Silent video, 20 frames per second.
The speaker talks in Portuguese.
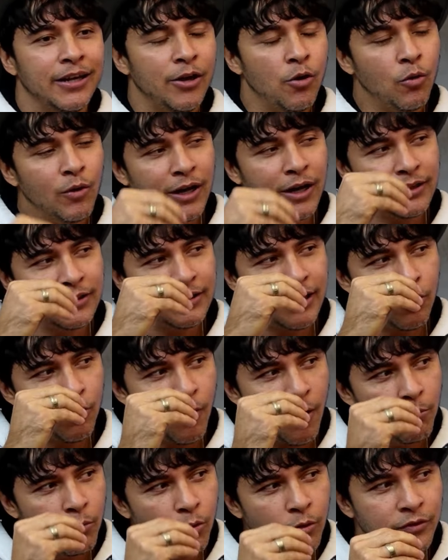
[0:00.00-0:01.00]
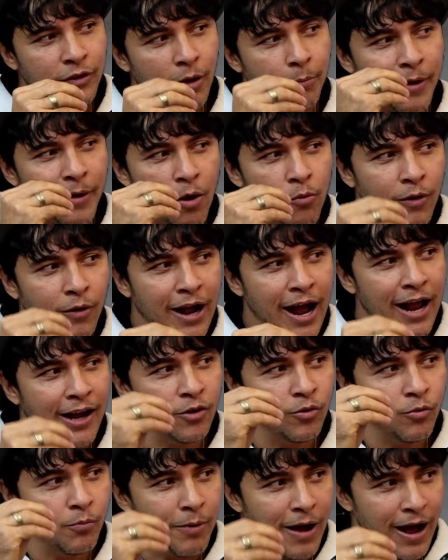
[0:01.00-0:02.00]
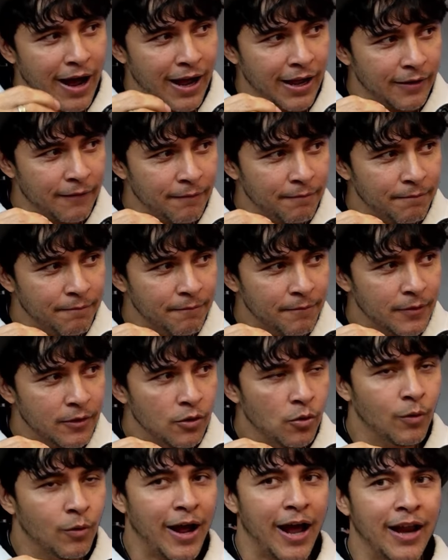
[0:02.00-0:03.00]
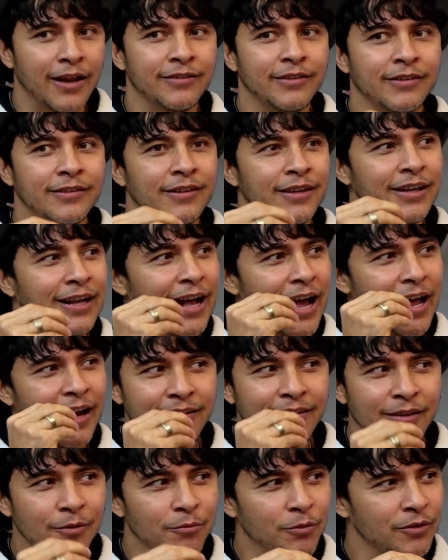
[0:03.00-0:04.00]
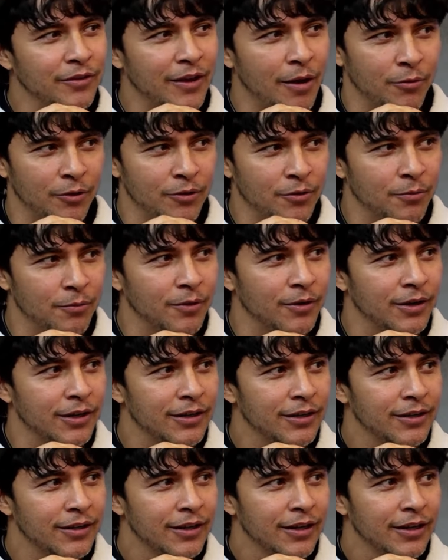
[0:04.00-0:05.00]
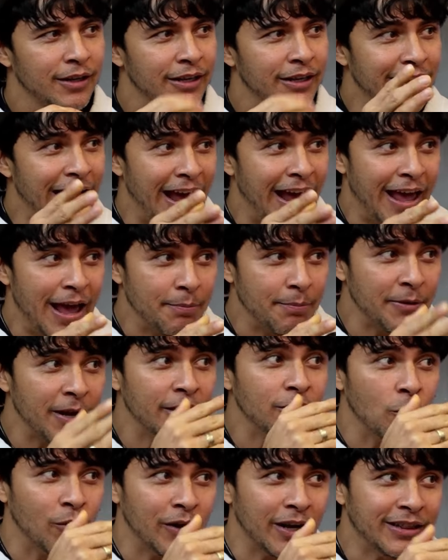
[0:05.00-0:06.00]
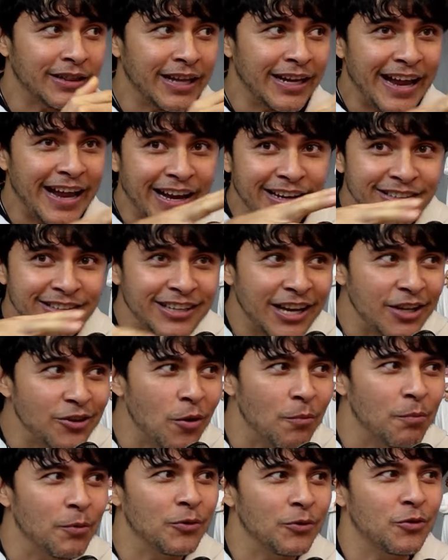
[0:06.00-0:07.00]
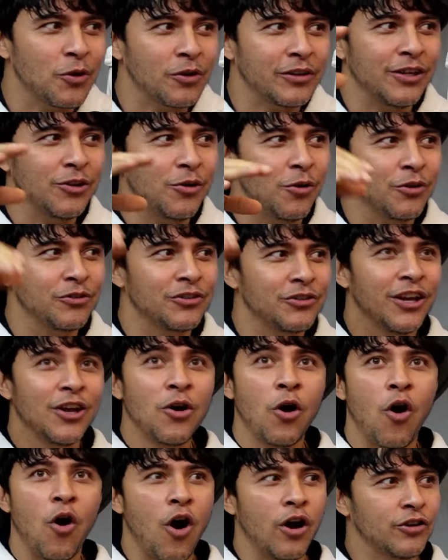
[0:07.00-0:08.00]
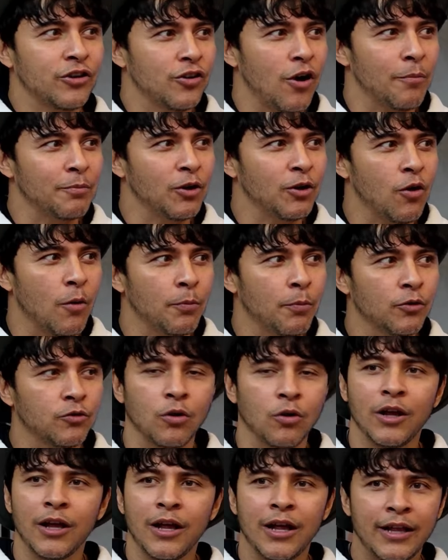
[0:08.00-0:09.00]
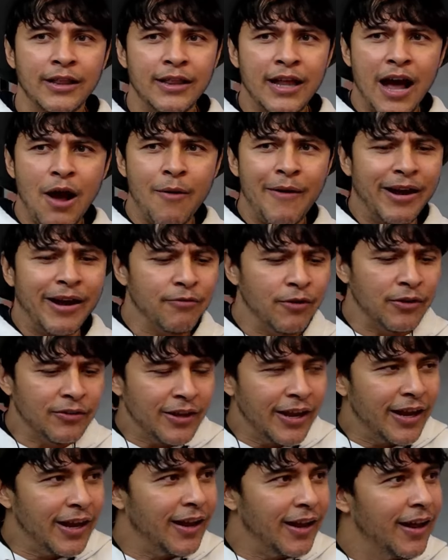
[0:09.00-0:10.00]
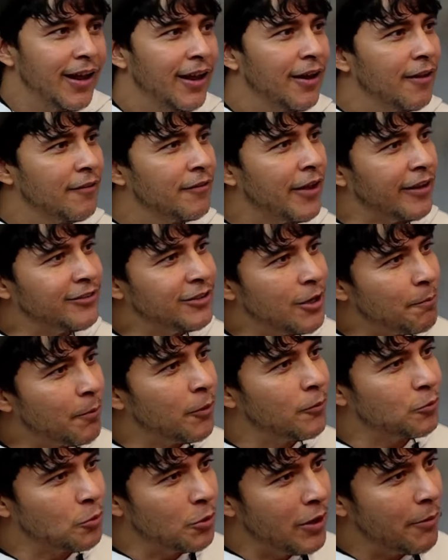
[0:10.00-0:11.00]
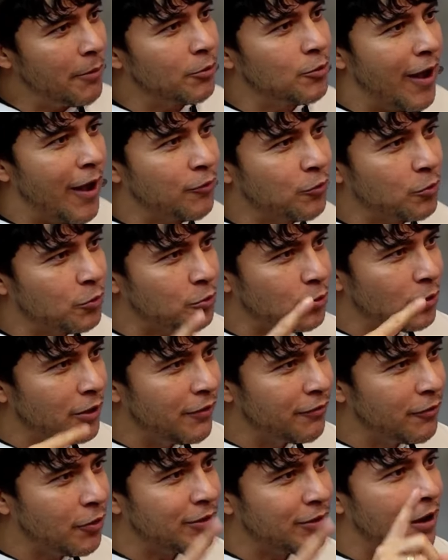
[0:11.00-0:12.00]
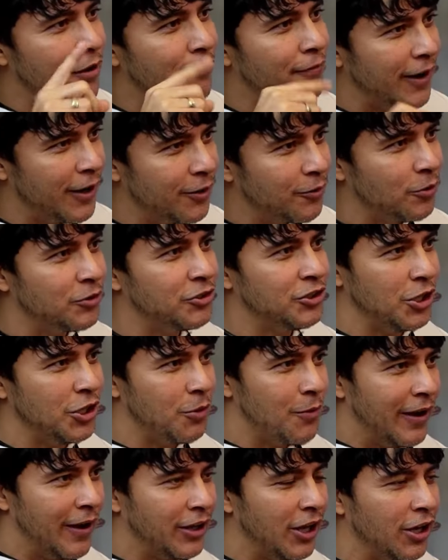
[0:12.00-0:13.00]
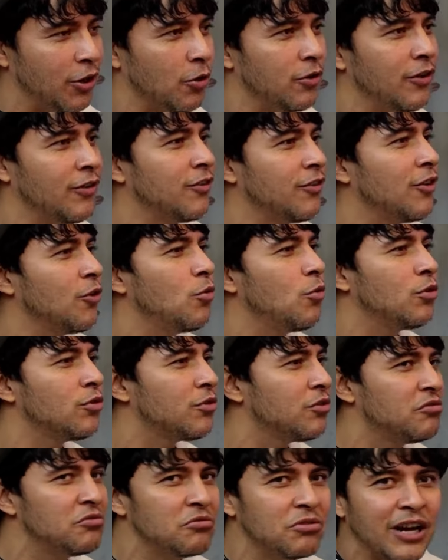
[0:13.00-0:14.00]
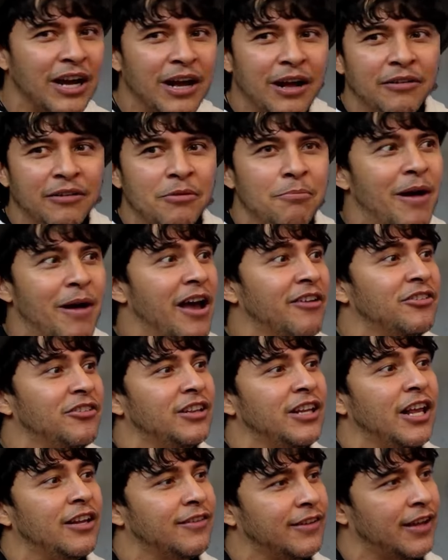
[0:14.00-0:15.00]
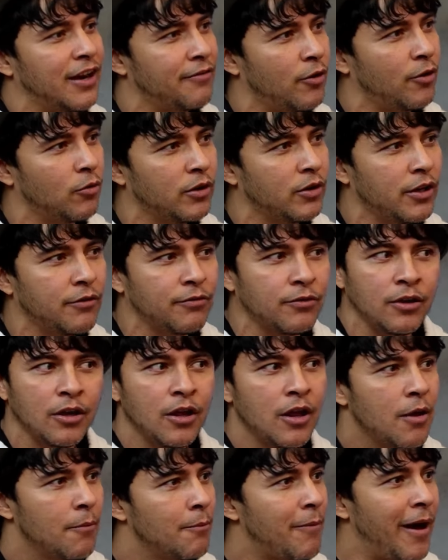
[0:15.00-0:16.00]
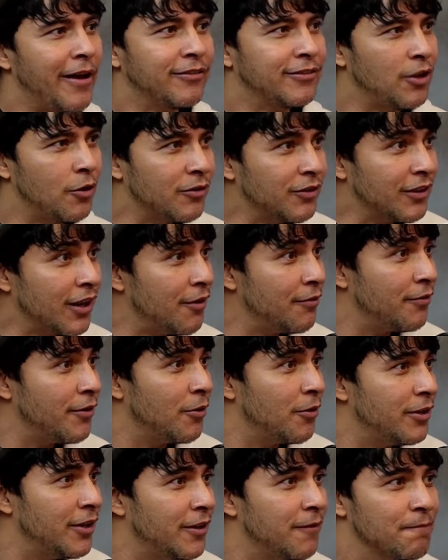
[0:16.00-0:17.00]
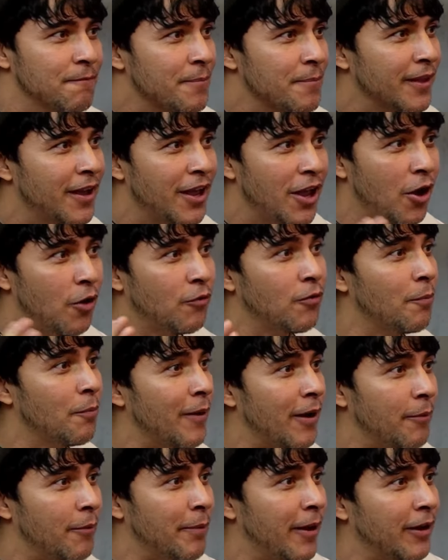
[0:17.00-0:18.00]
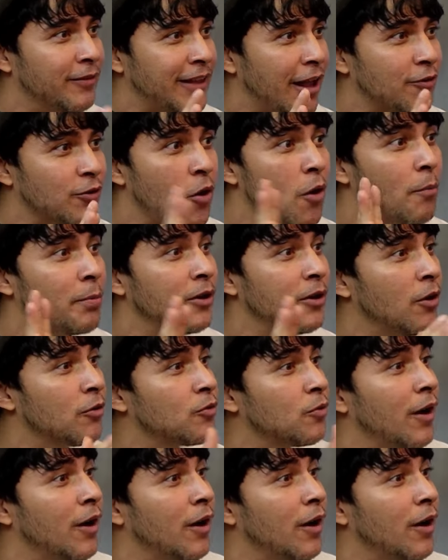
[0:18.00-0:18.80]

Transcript: Eu cantei uma música para um cara num bar e o cara disse: Cara, essa música é muito boa. E na época que eu cantei, não era cheio de compositor que nem hoje. Sim. Workshop de compositor. É, não, era você. É. é. tipo, tu lembra do assunto do livro que eu estava falando sim, contigo sim, aqui, que eu disse, Guto, nunca imaginei escrever um livro, mas Deus escreveu e eu vou perguntar só uma opinião